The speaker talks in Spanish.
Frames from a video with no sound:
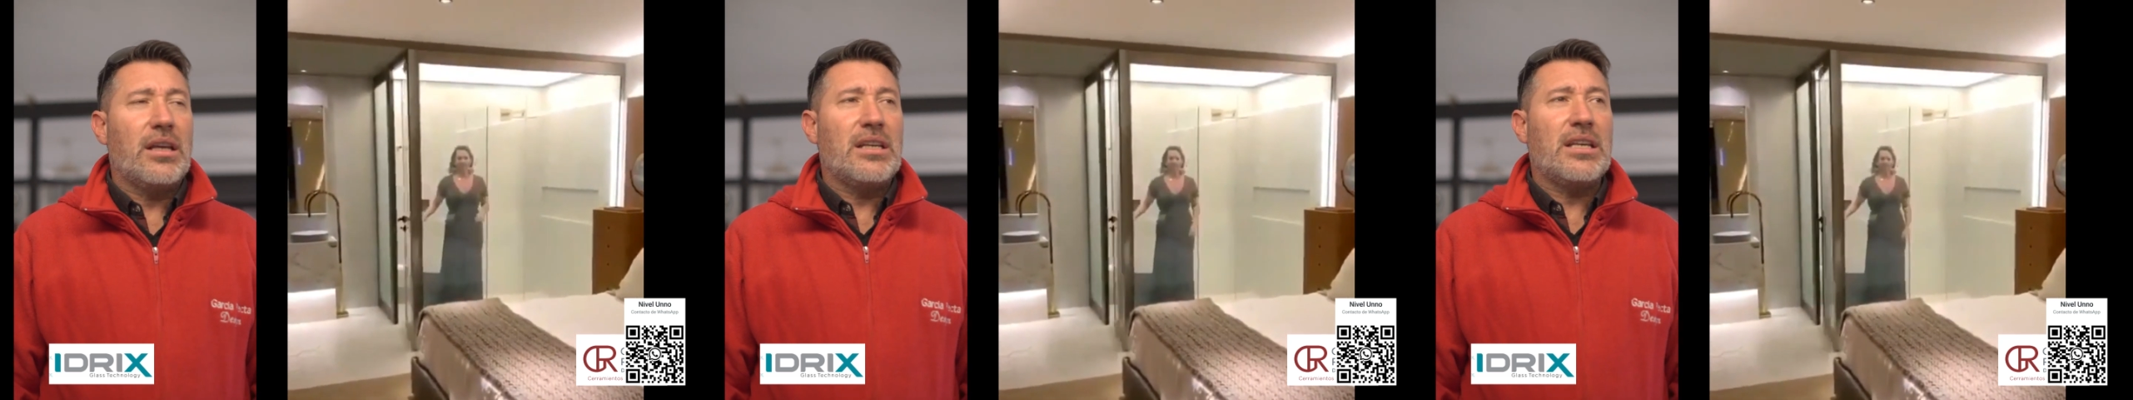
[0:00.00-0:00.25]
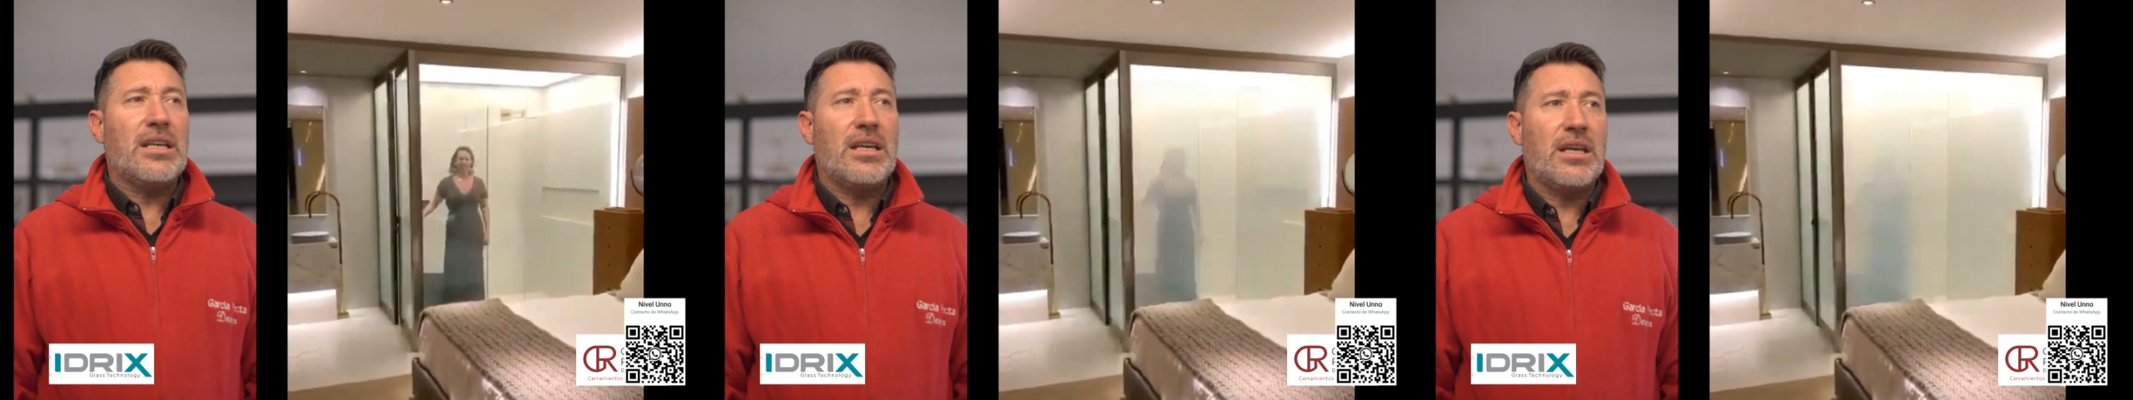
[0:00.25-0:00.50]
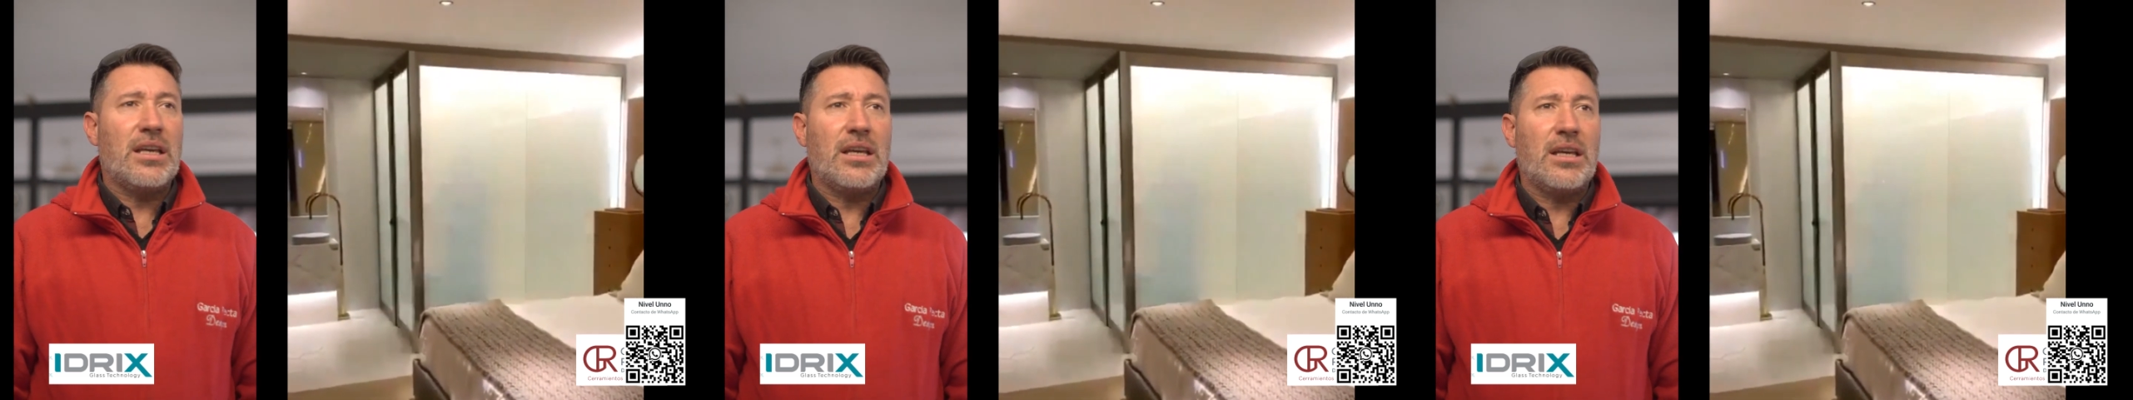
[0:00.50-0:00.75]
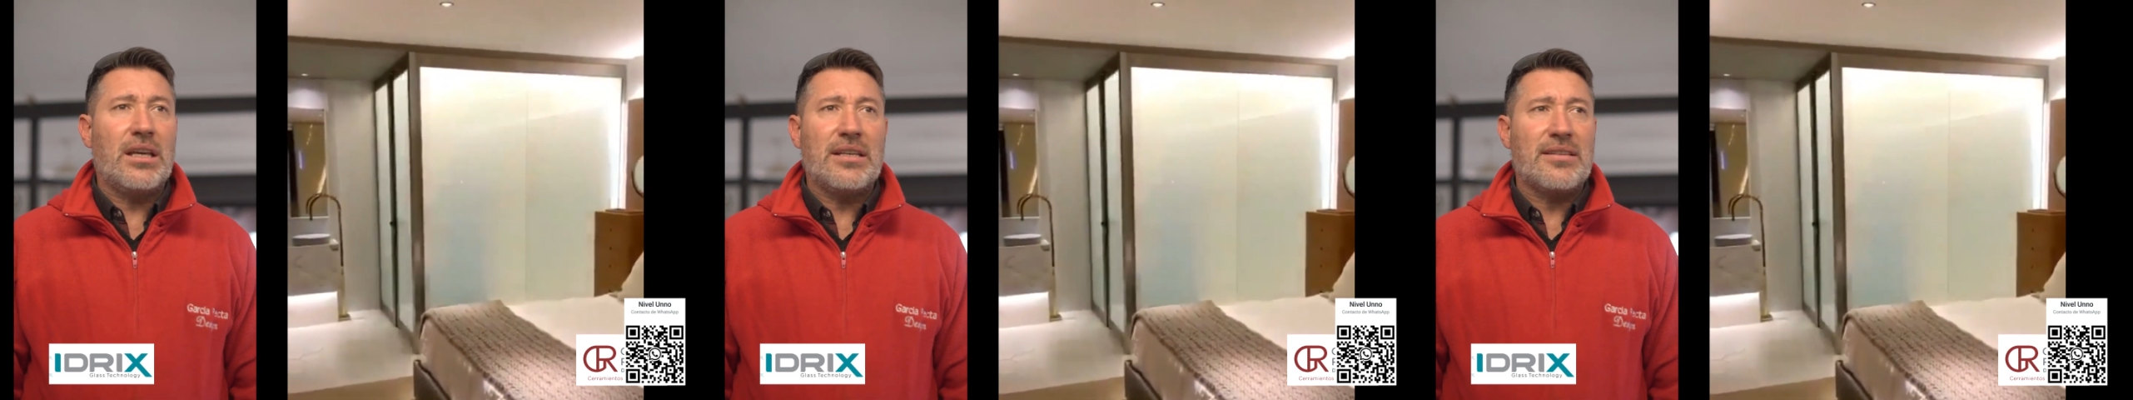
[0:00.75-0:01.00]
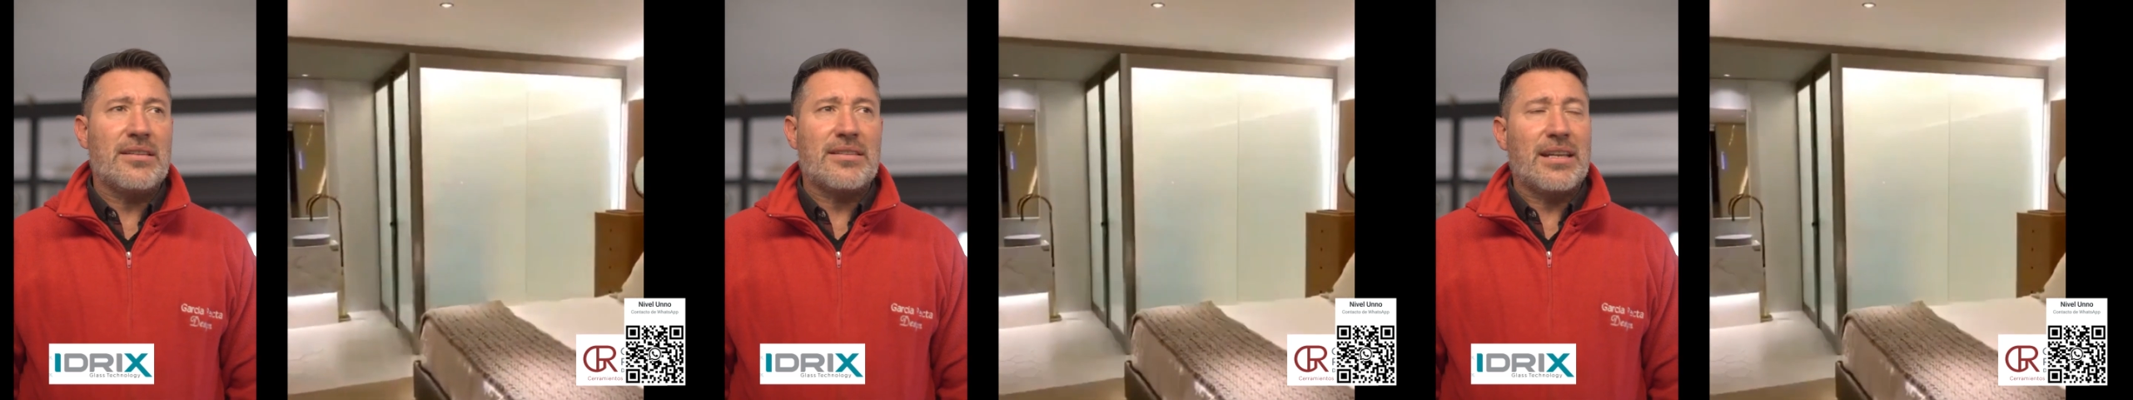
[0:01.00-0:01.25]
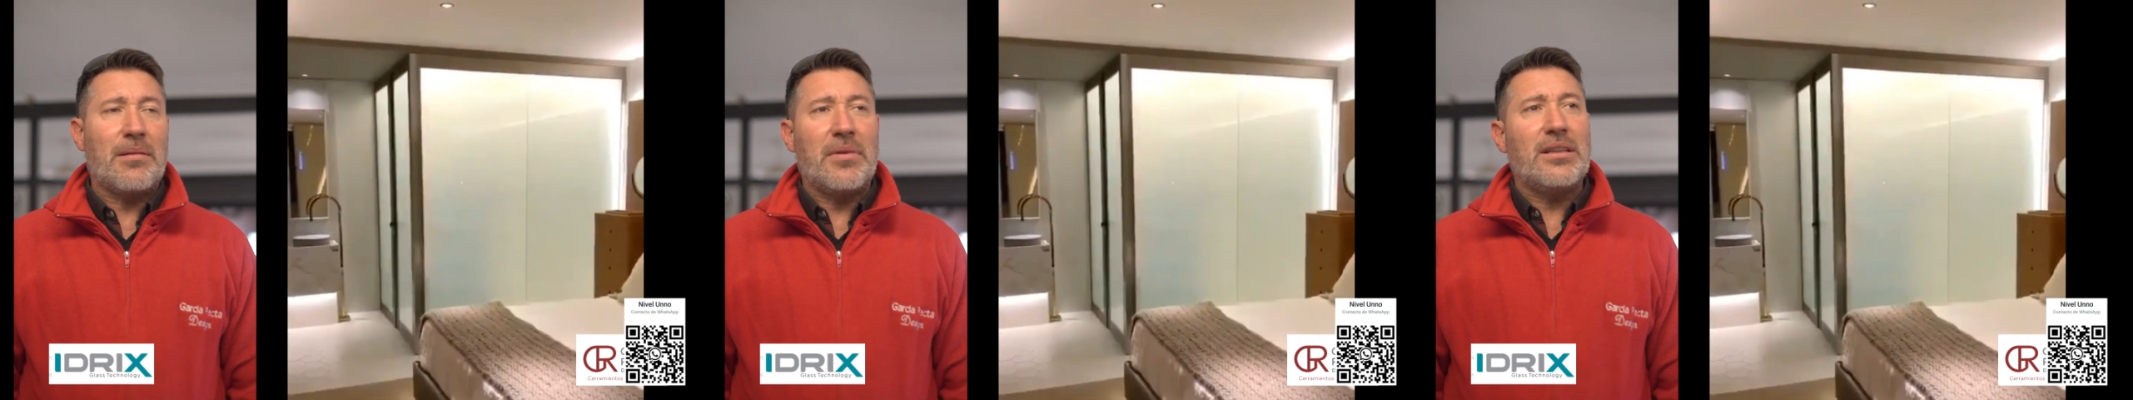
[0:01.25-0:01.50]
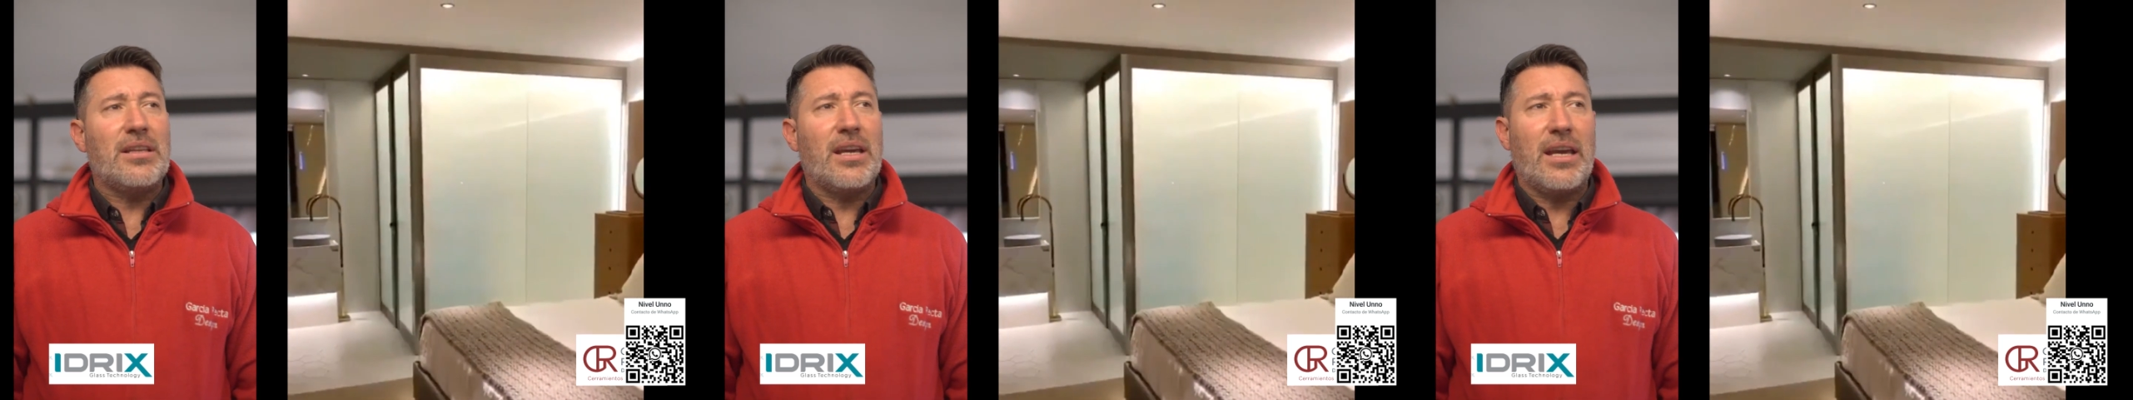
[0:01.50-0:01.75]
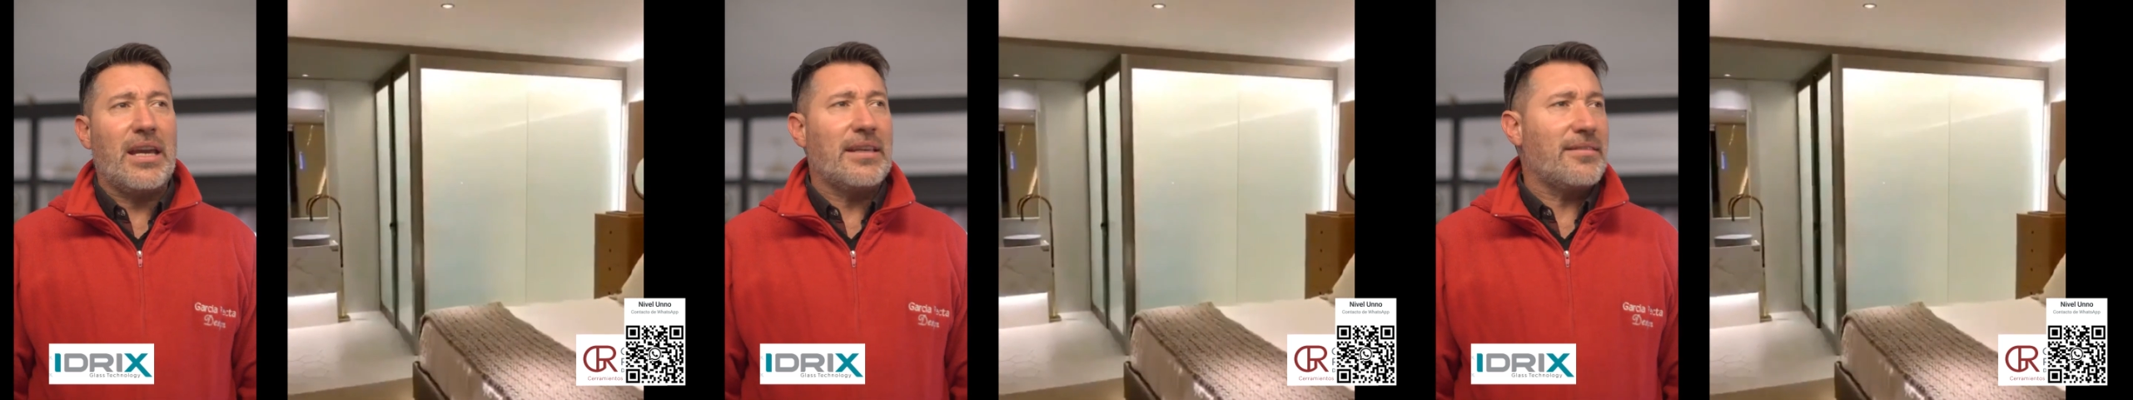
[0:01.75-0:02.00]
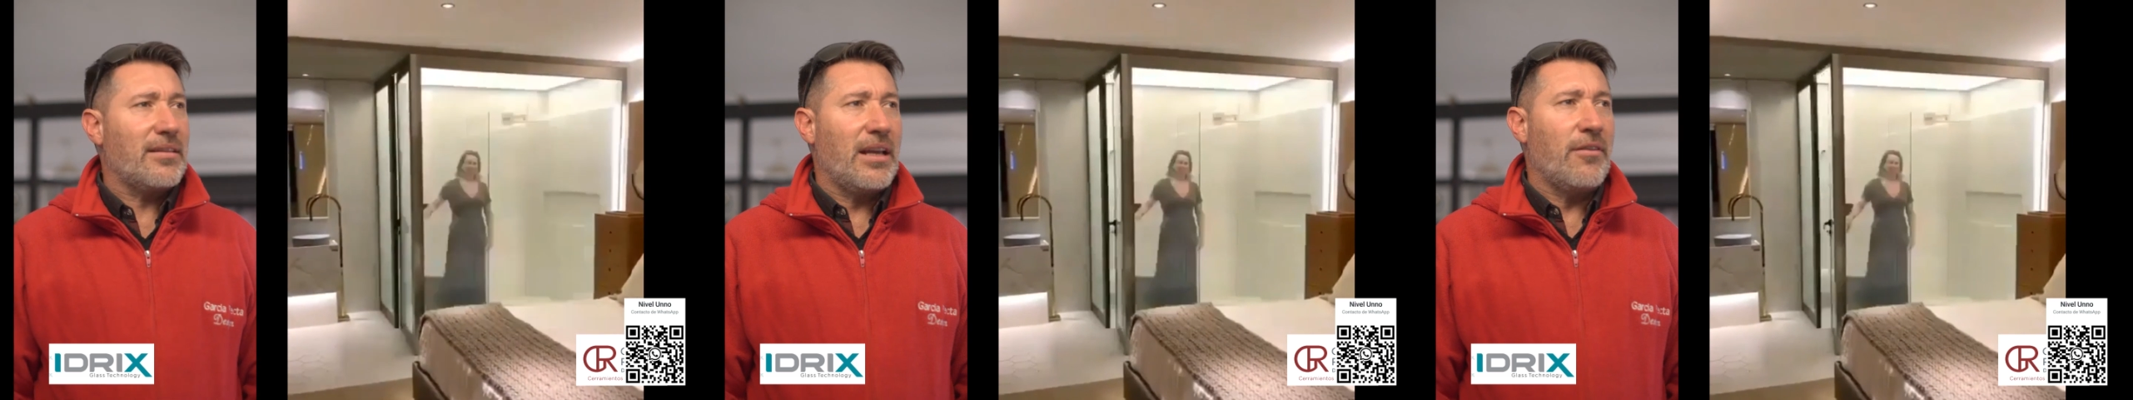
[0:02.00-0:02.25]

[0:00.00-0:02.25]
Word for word: y, sinceramente es